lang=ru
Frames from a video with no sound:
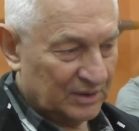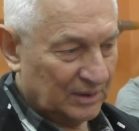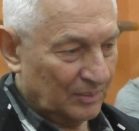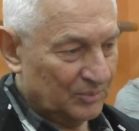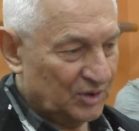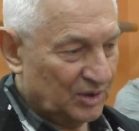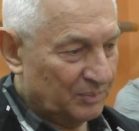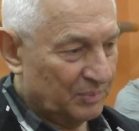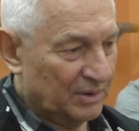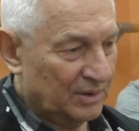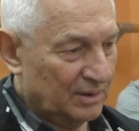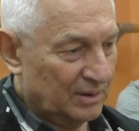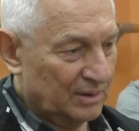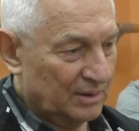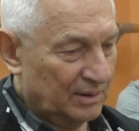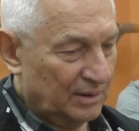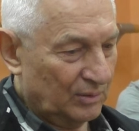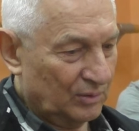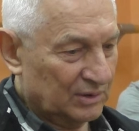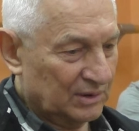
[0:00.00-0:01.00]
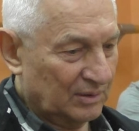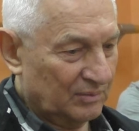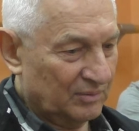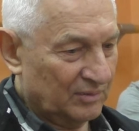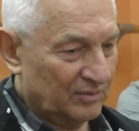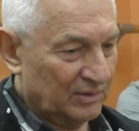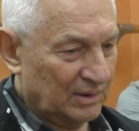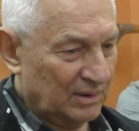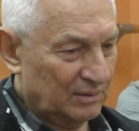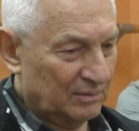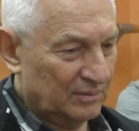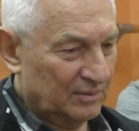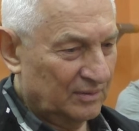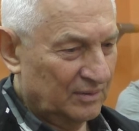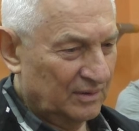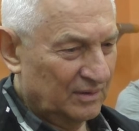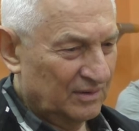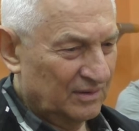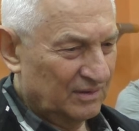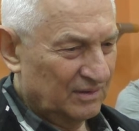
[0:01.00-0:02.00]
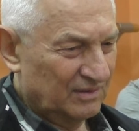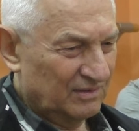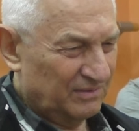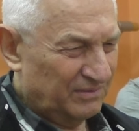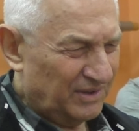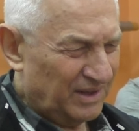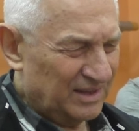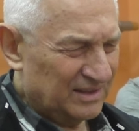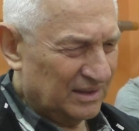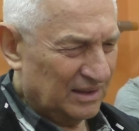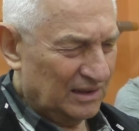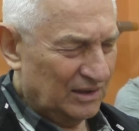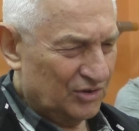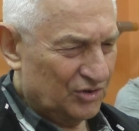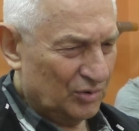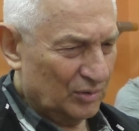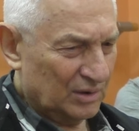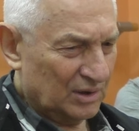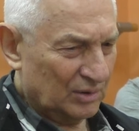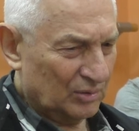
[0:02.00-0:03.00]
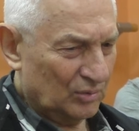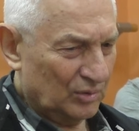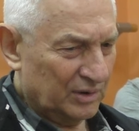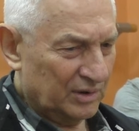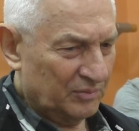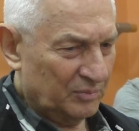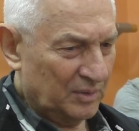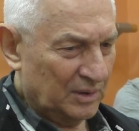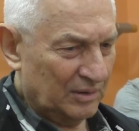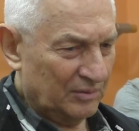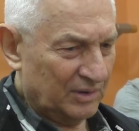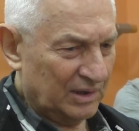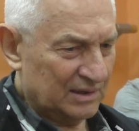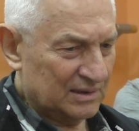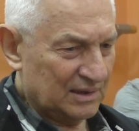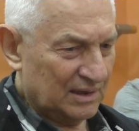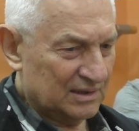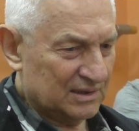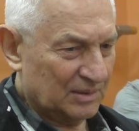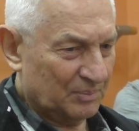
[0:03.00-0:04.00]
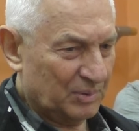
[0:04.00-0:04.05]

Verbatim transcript: там типа орет, там, а, Ваня или что такое, и меня врезается